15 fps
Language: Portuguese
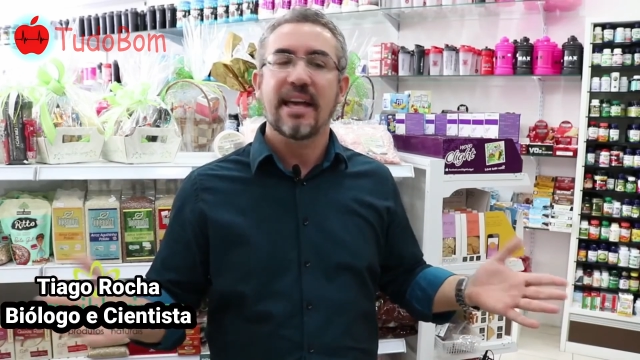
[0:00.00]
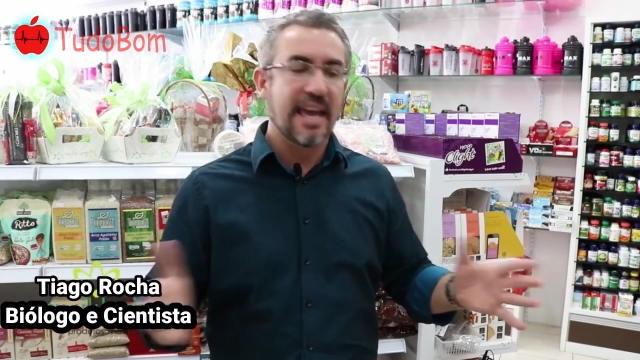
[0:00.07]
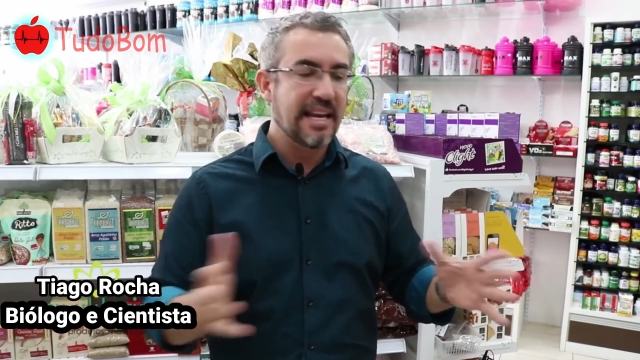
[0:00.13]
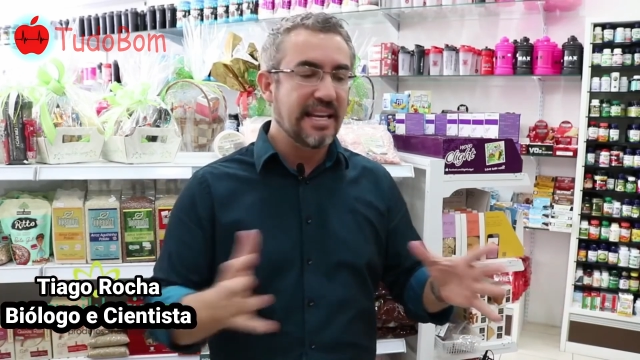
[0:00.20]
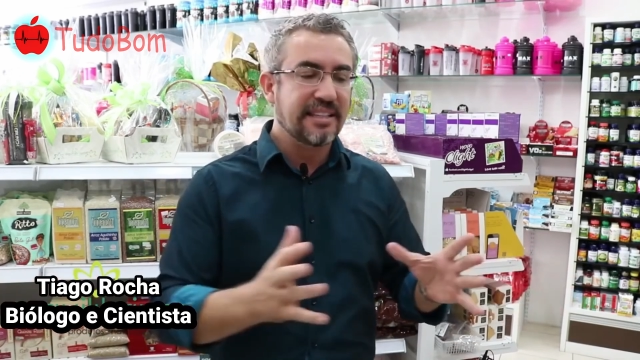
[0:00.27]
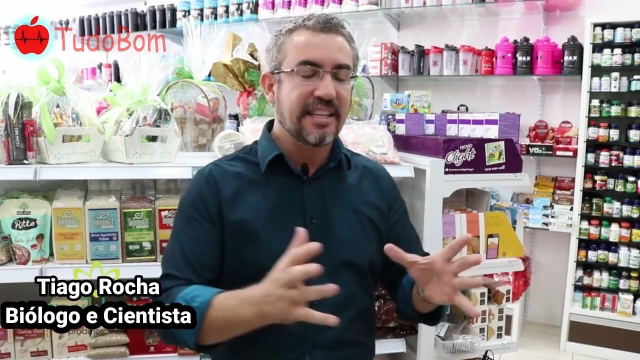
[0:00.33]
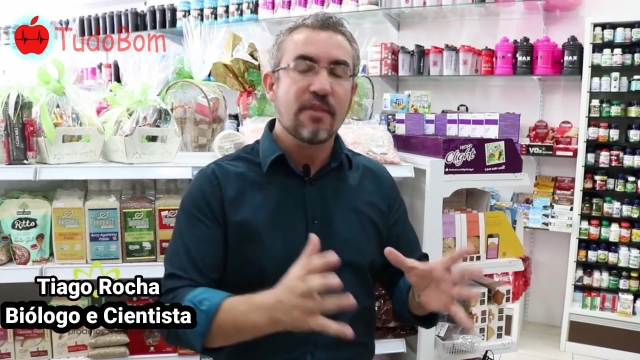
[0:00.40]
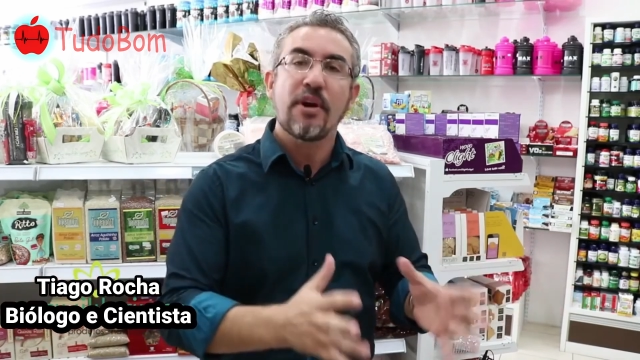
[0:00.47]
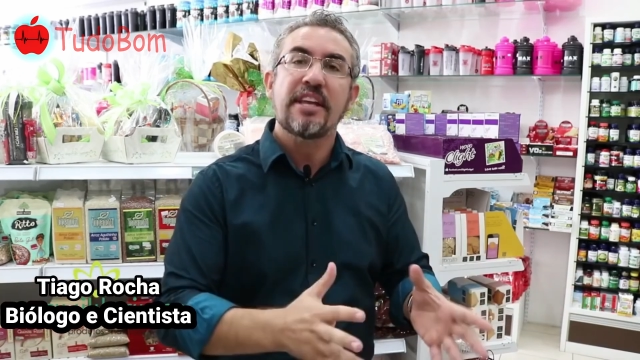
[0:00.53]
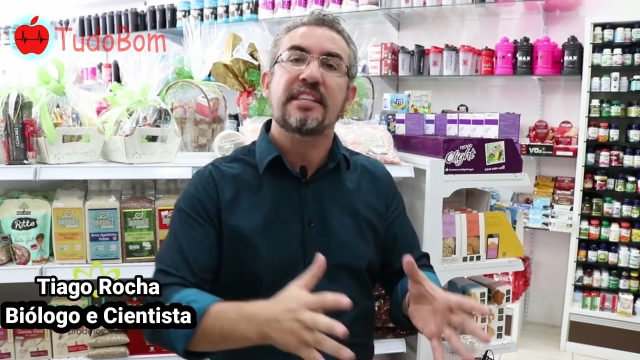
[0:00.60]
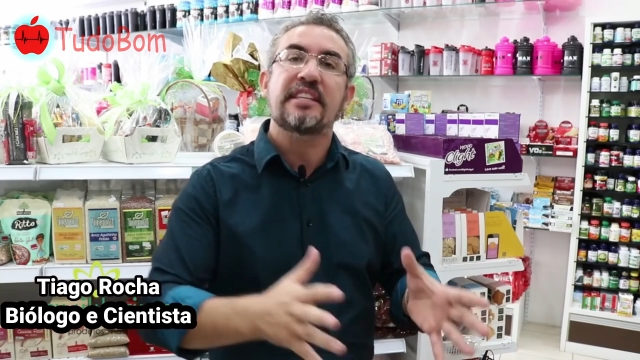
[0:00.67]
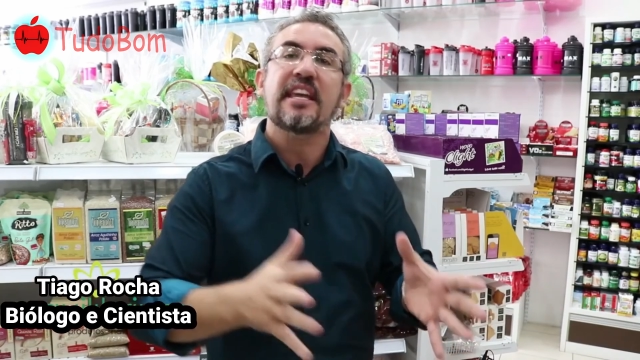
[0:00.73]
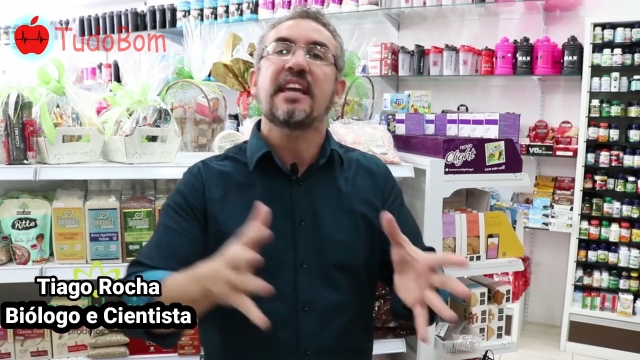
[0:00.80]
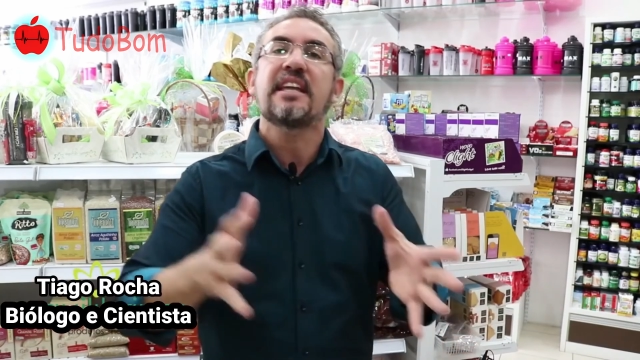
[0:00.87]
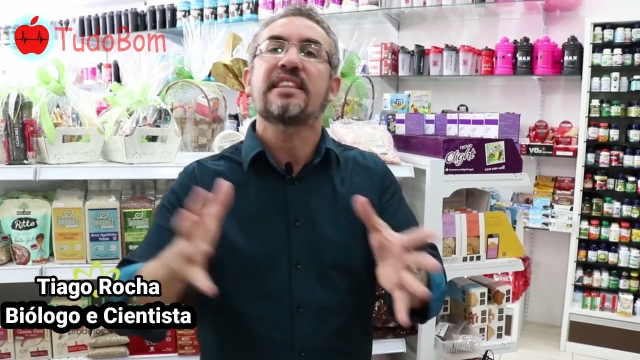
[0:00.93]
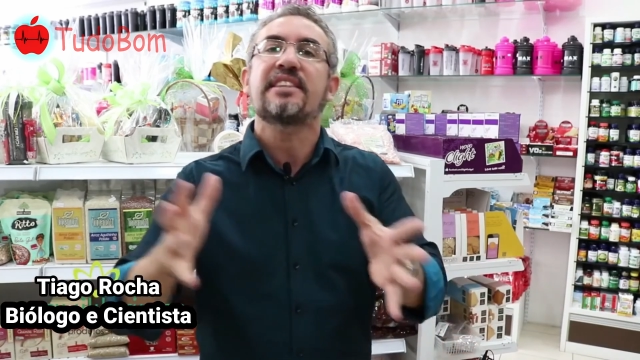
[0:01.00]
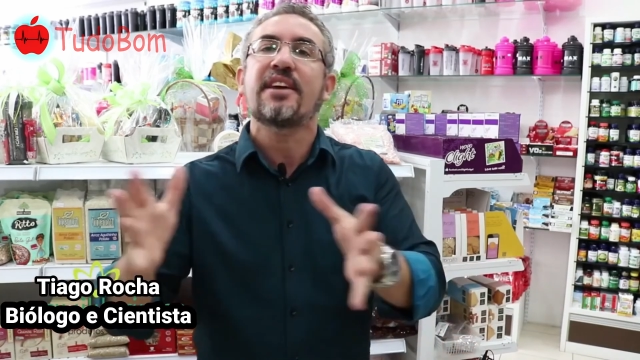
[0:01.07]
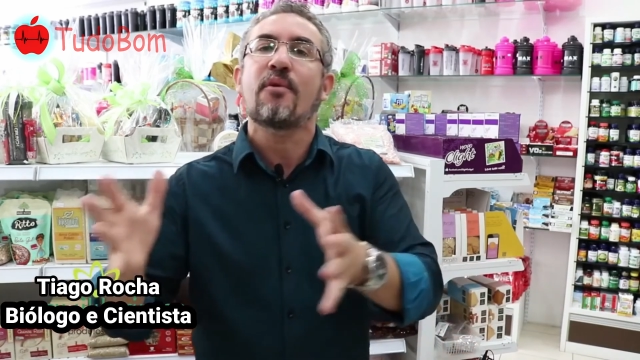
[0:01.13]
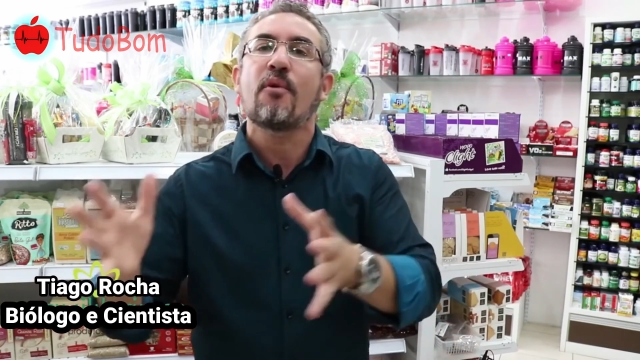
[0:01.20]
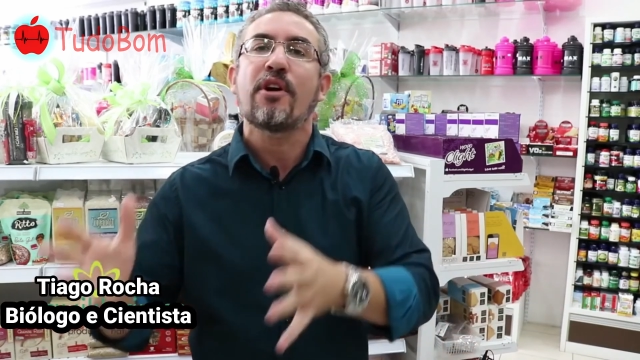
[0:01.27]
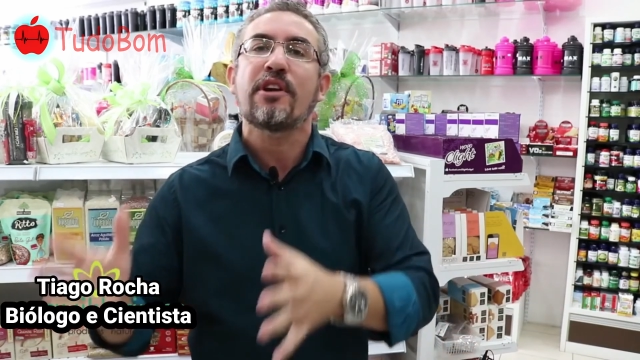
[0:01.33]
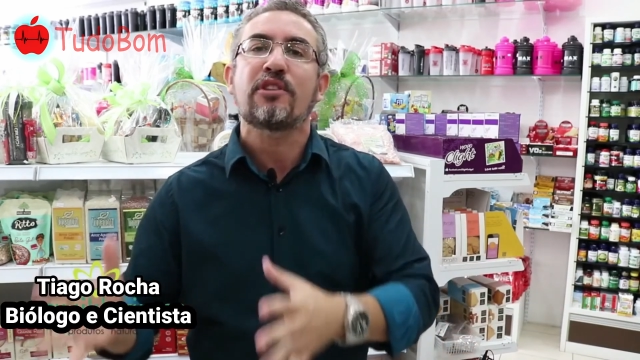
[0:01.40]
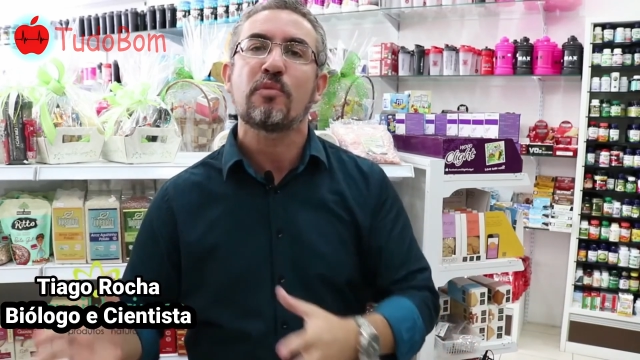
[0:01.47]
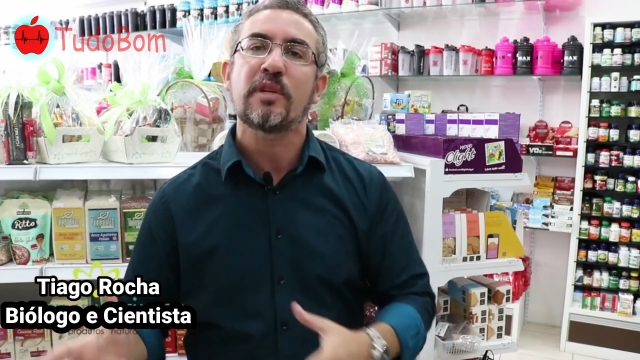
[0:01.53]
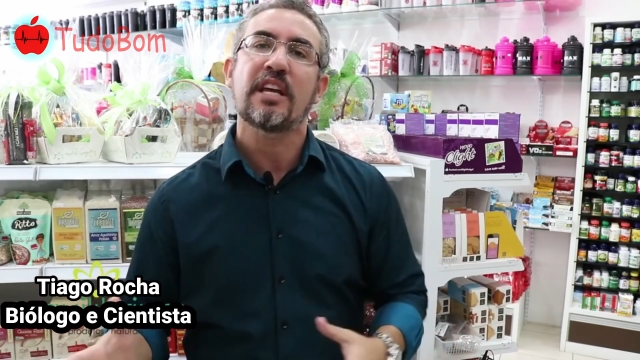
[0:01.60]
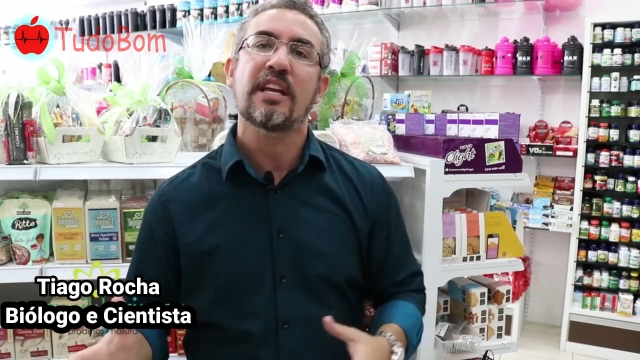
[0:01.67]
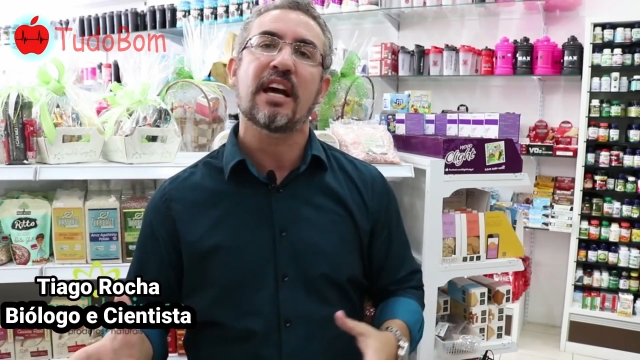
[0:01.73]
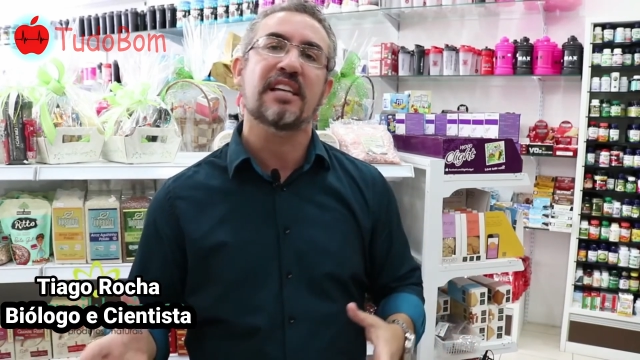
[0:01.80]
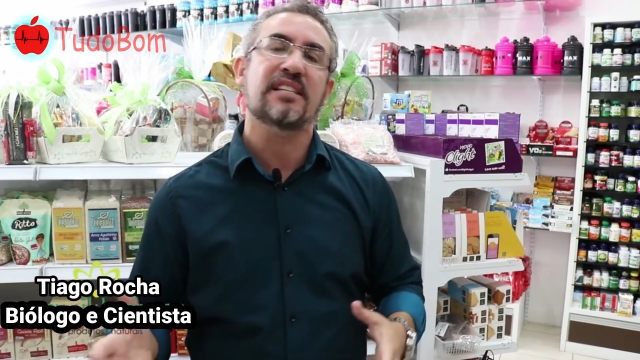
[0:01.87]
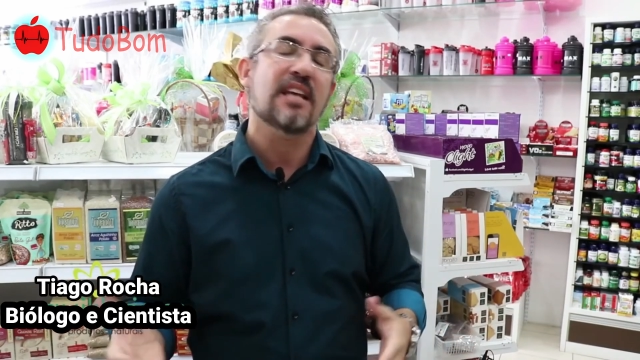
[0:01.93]
Ele tem 88
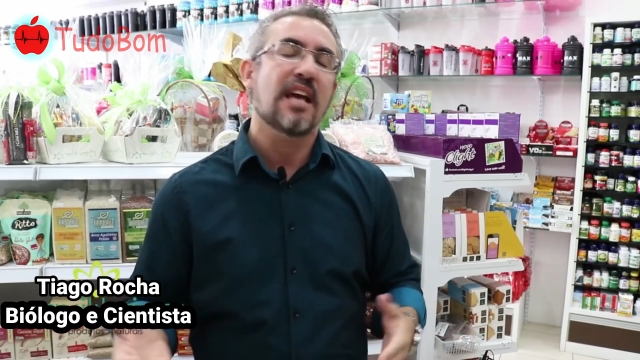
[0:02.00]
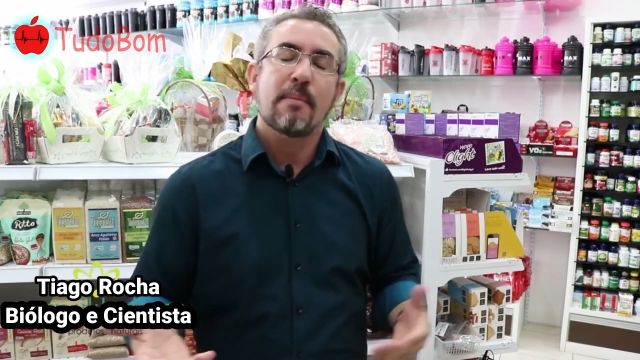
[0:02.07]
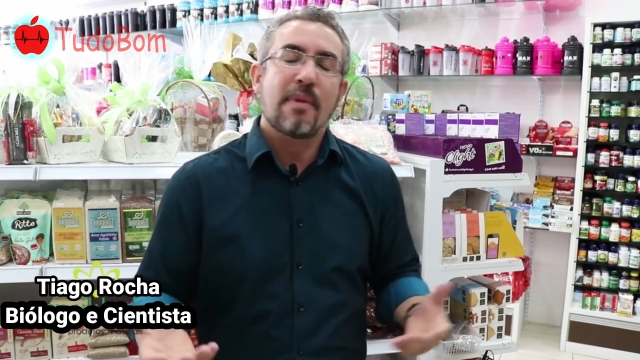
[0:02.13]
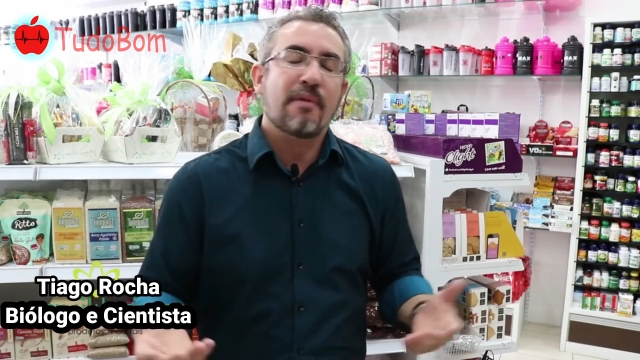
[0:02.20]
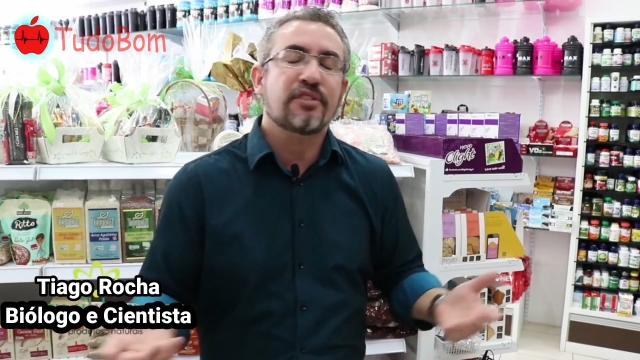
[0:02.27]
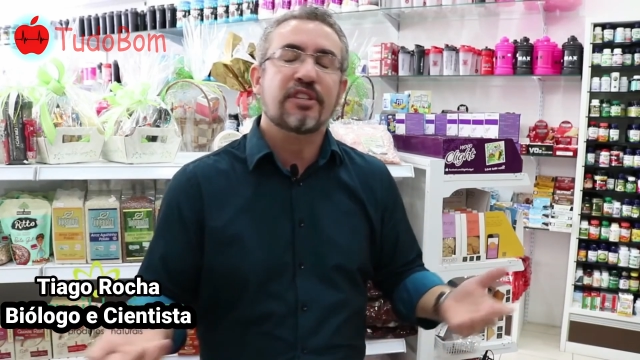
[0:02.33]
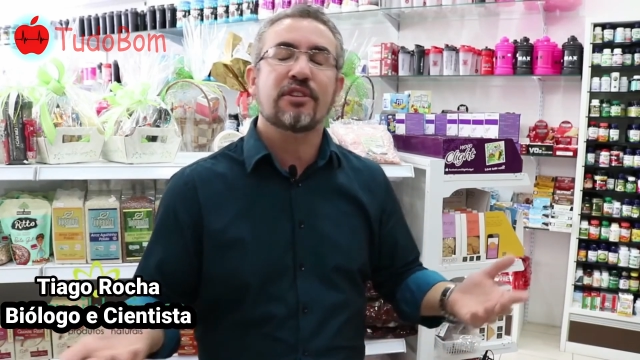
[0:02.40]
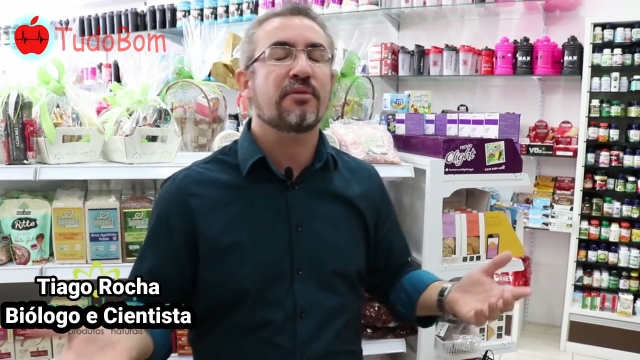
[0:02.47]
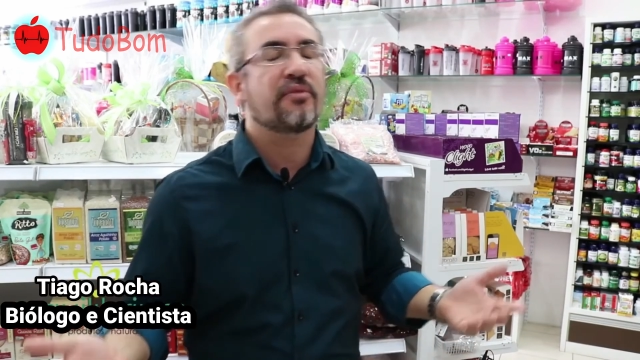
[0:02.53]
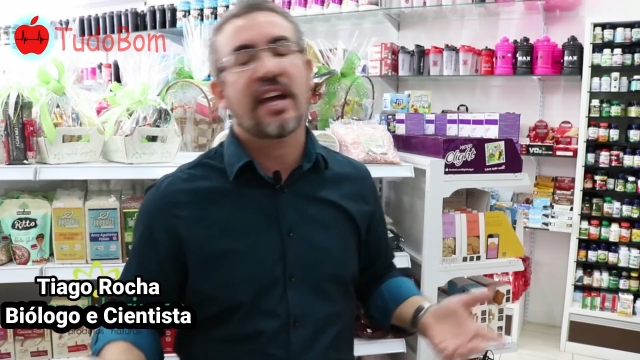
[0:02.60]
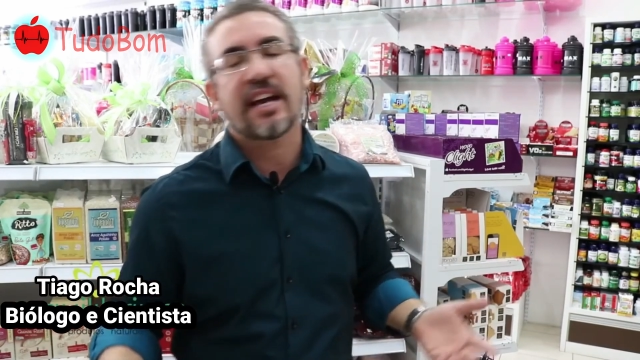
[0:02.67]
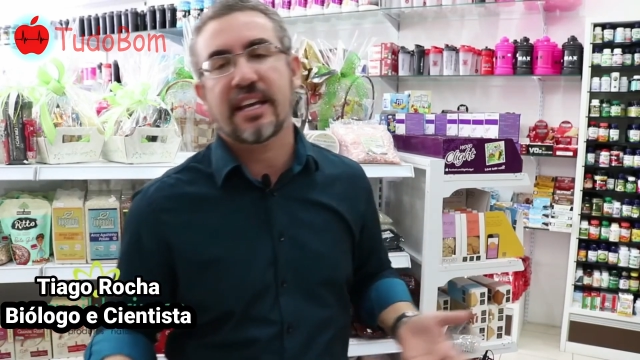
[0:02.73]
minerais, mas você não vai